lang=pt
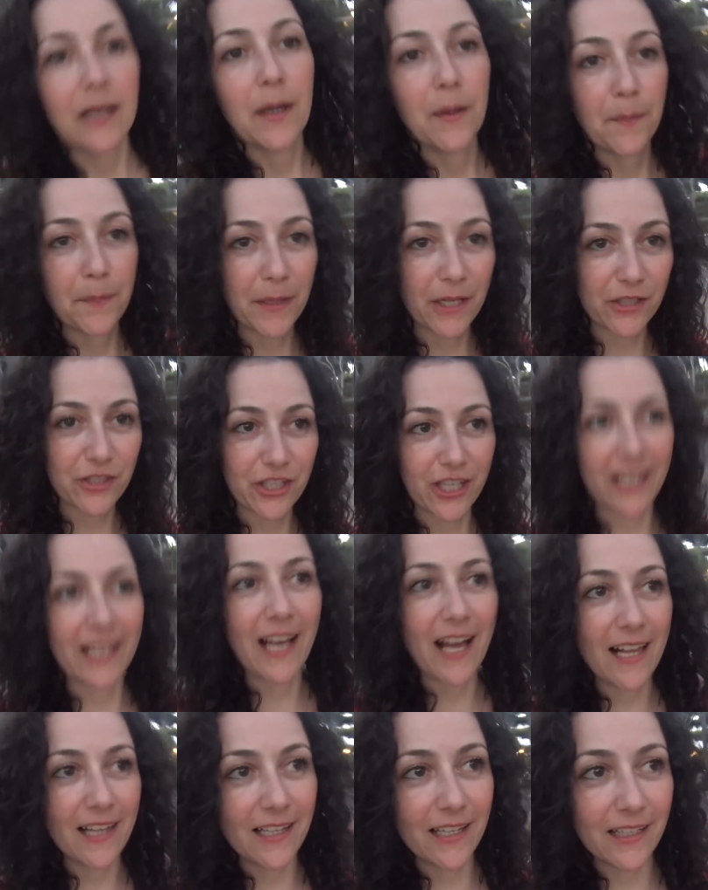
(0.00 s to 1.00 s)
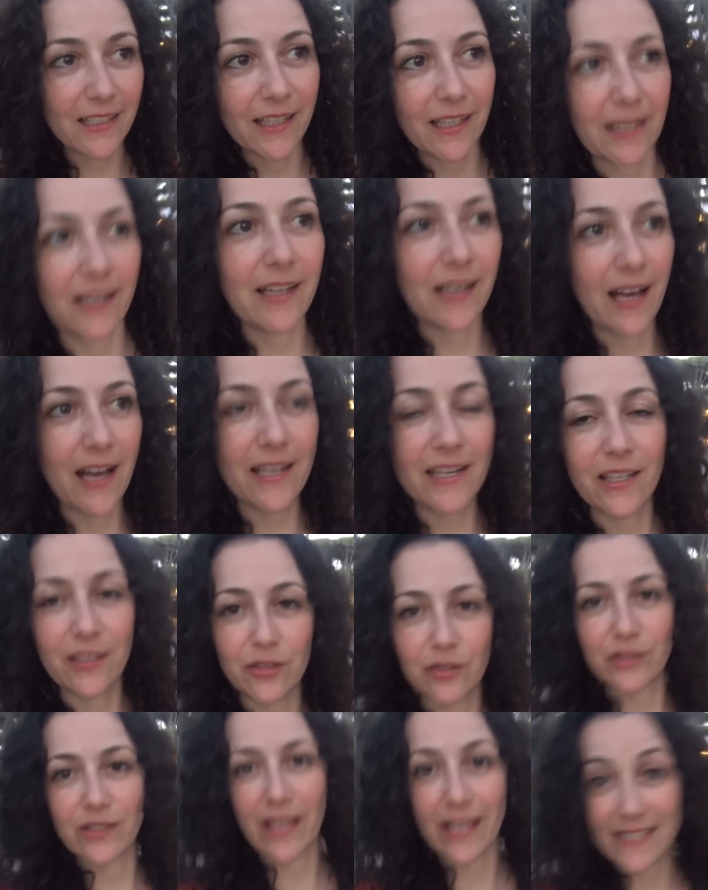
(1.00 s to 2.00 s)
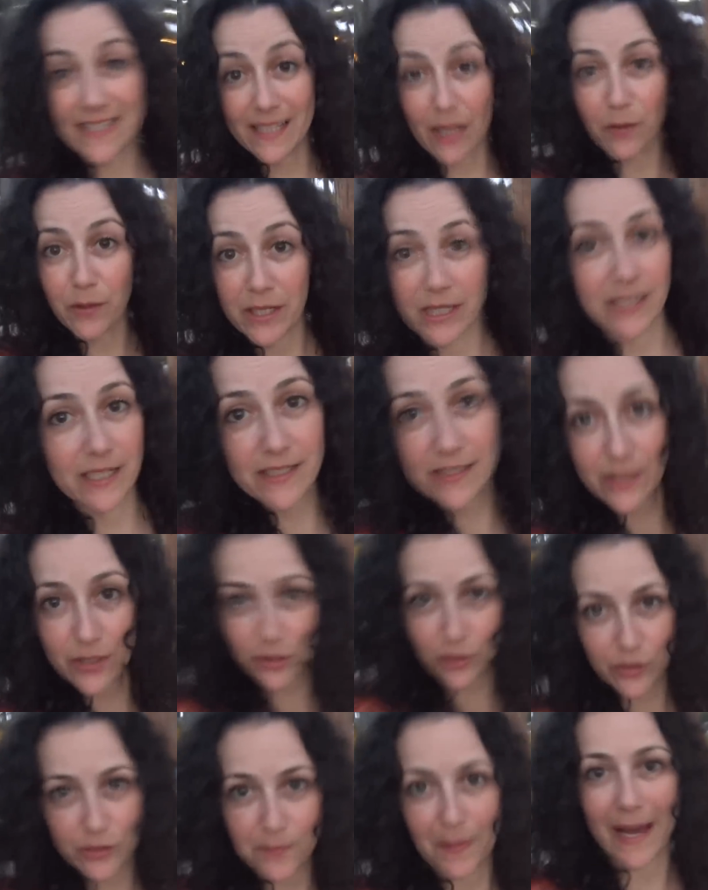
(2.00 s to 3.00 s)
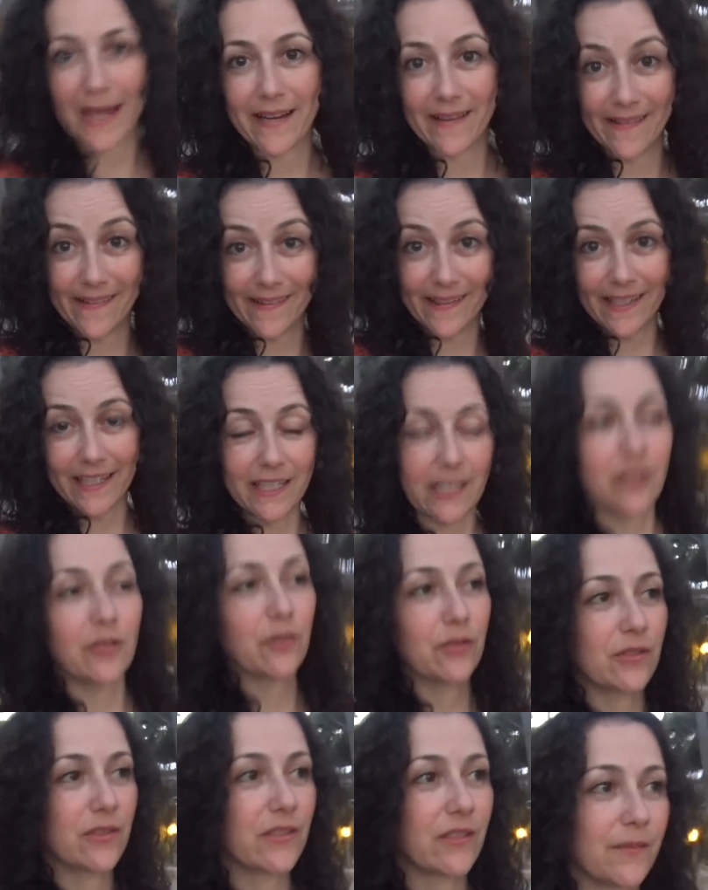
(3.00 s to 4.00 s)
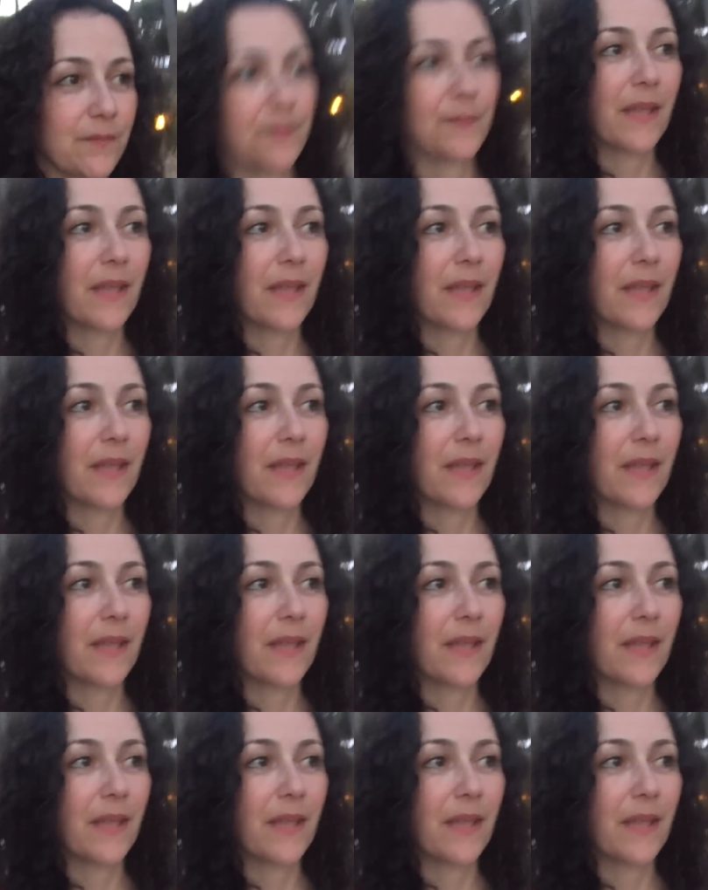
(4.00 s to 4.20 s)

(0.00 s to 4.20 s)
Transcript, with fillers: para chegar ali na área dos restaurantes, dos barzinhos.